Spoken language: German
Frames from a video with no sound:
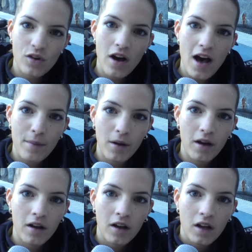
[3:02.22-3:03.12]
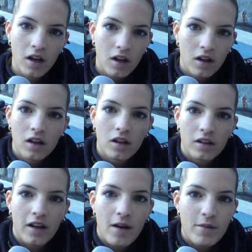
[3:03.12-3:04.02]
Ohr, aber
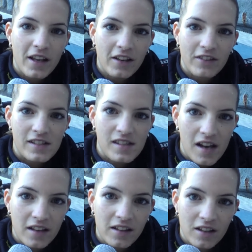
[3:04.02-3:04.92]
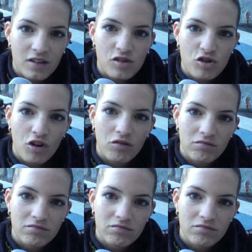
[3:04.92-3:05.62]
ja, mit etwas Zeit geht es schon.